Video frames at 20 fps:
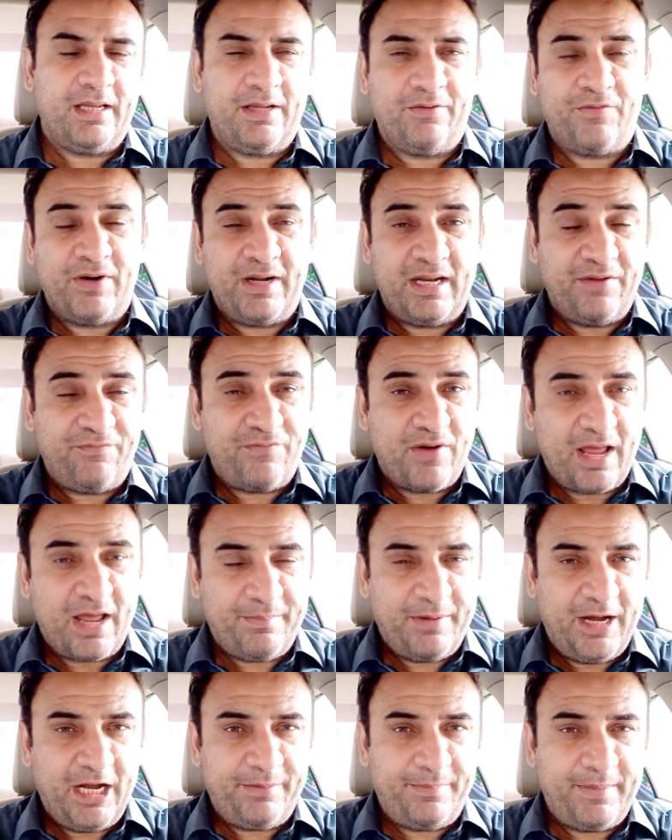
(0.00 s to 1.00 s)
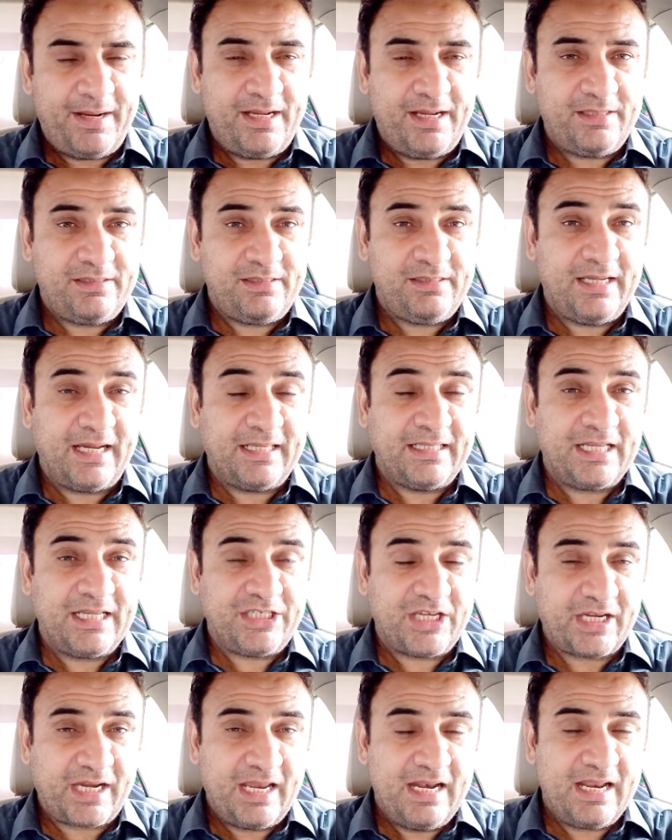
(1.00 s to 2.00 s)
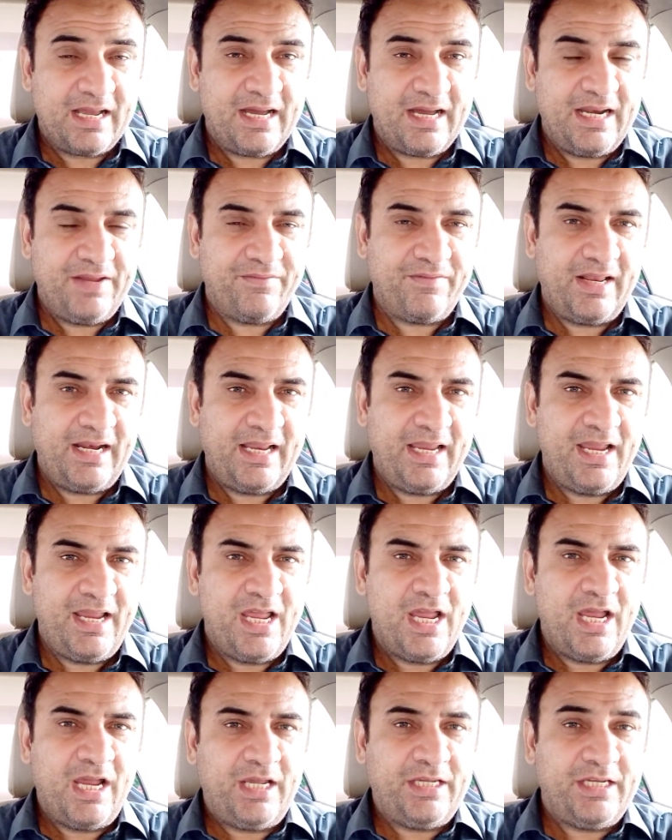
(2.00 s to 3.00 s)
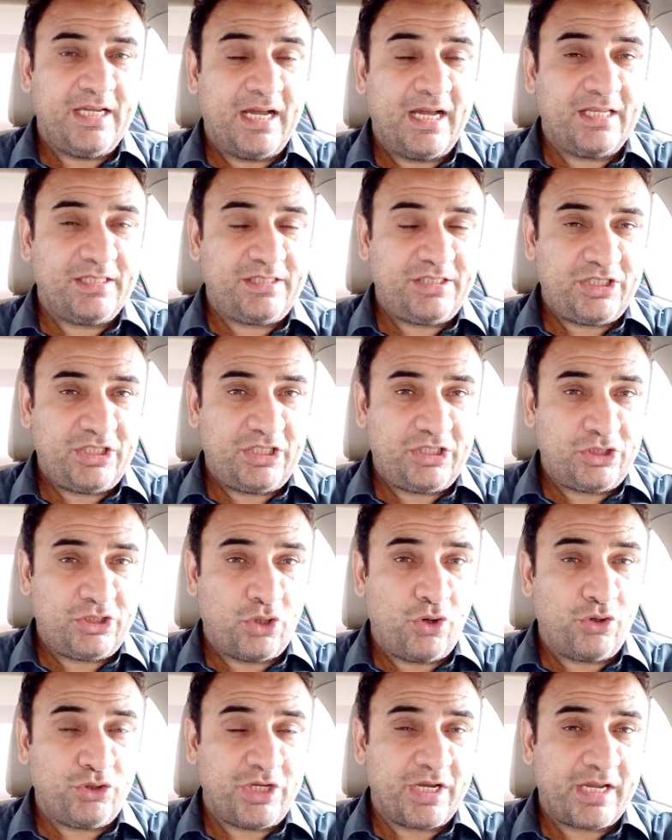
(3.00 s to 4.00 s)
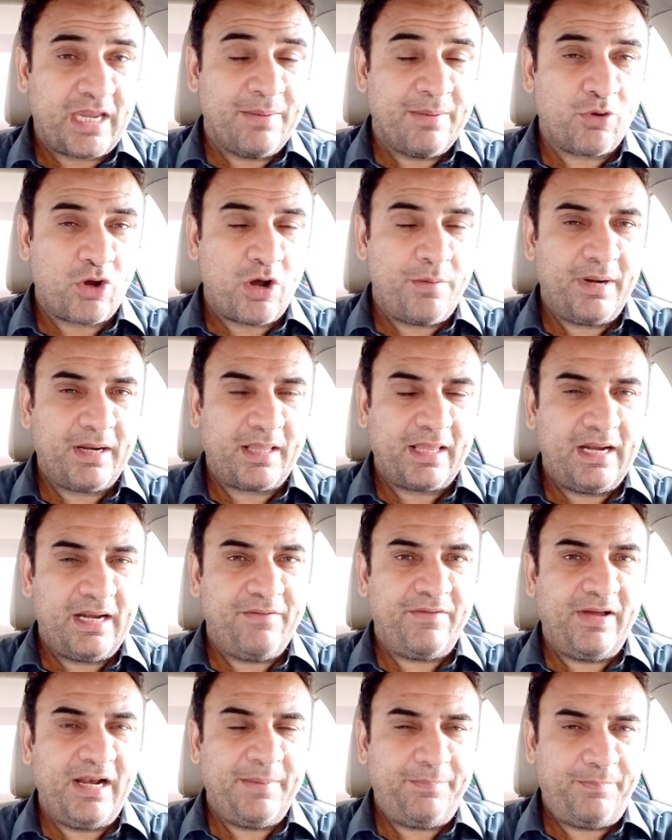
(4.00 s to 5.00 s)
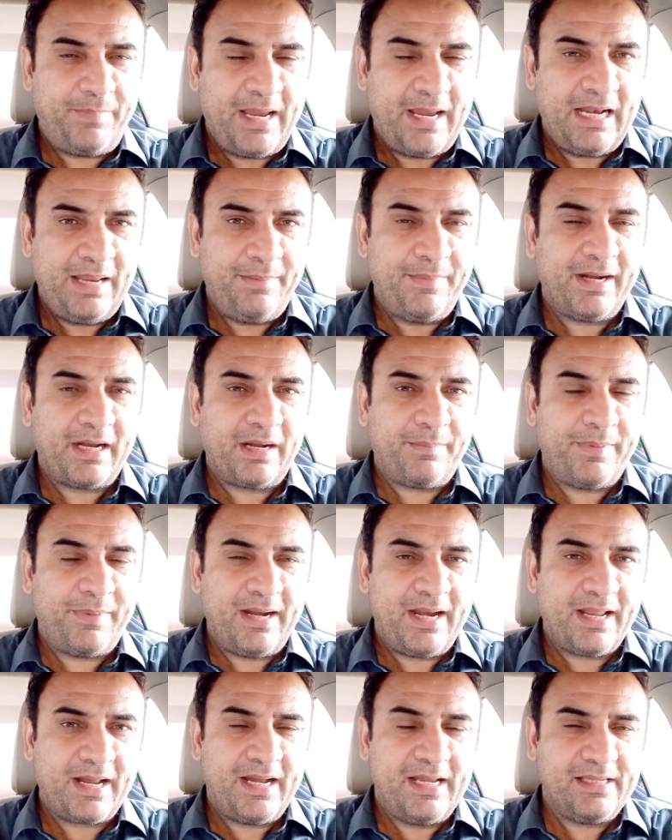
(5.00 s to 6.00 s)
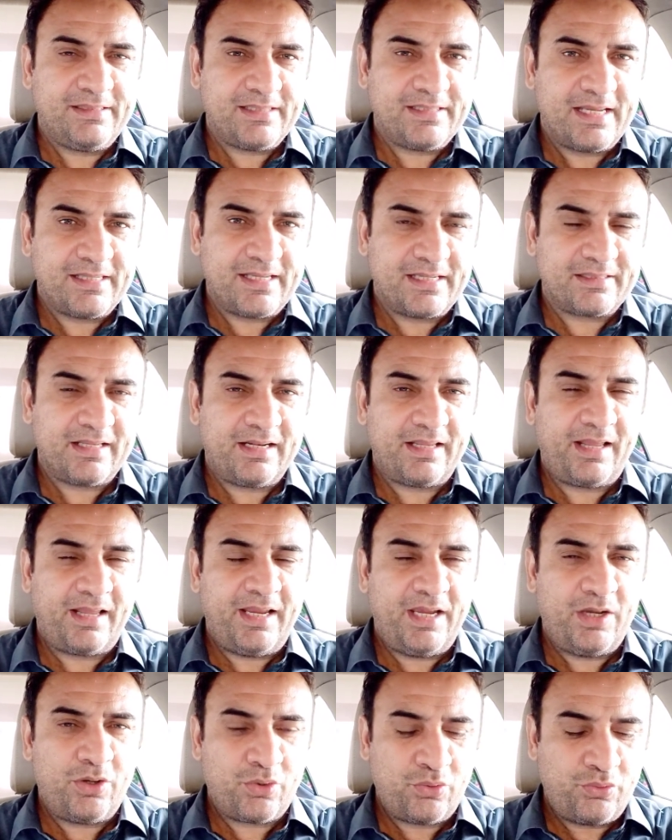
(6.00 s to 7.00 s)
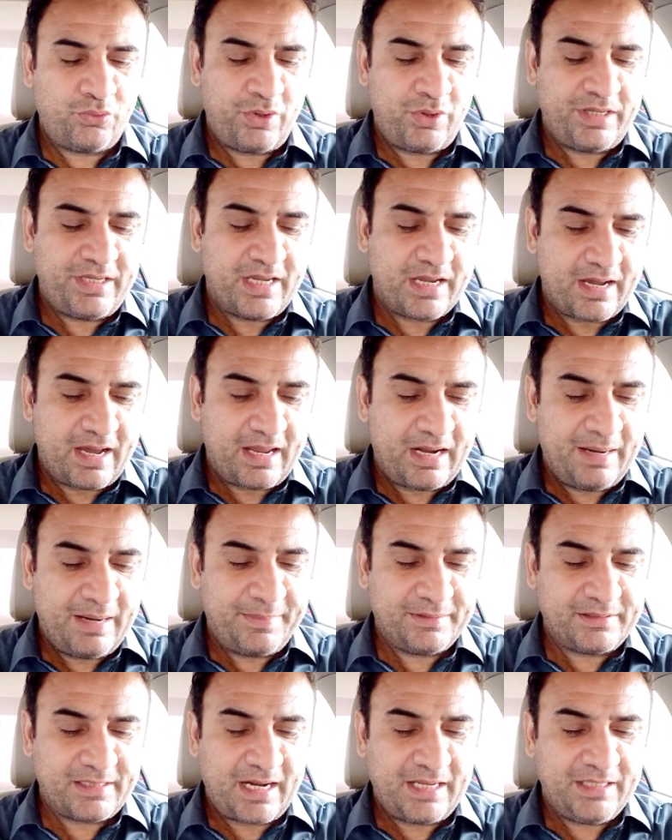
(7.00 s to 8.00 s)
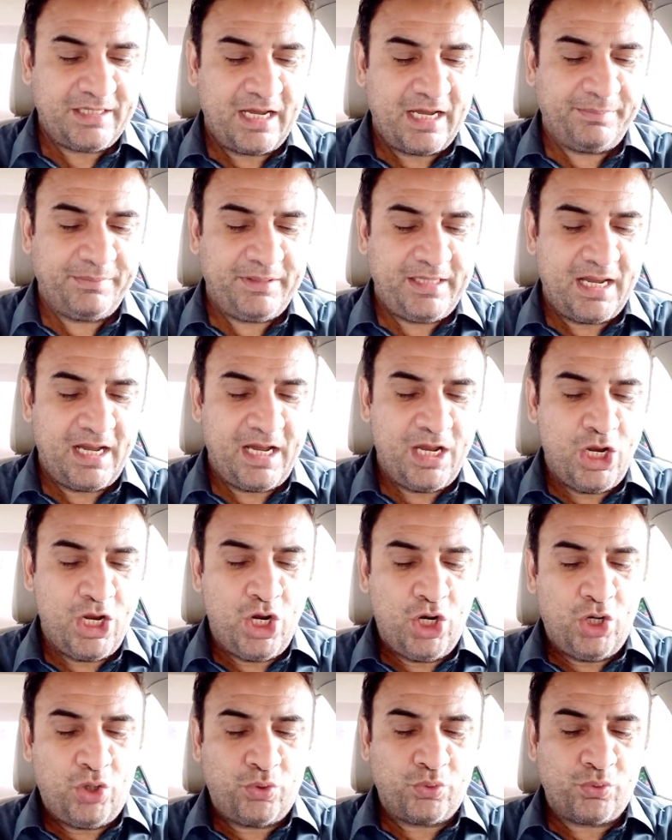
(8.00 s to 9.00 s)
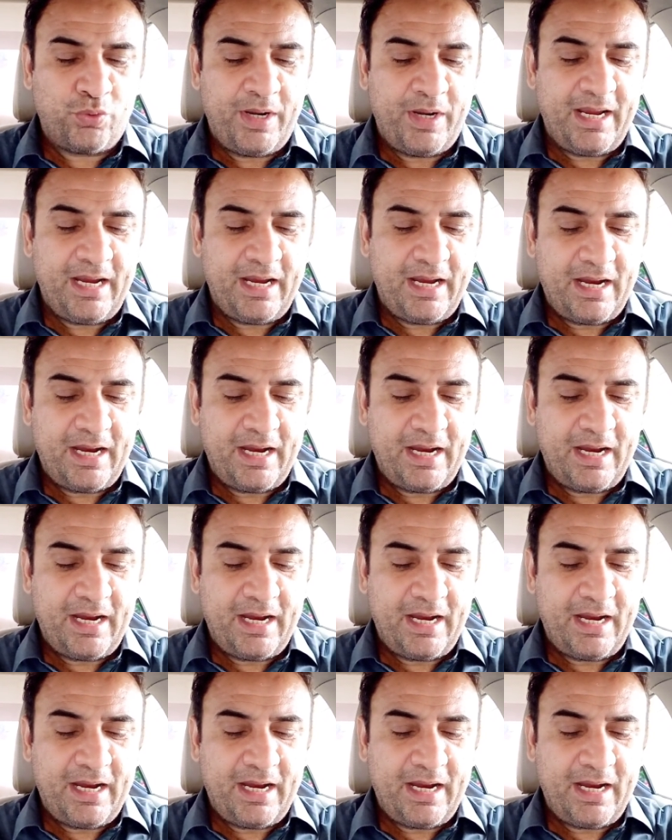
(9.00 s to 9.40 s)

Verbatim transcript: वनडे फार्मेट में ज़्यादा छक्के लगाने वाले या सौ छक्के मुकम्मल करने वाले पहले बैटर बनने का एजाज़ हासिल करें और उन्होंने ये कारनामा सर अंजाम दिया उन्होंने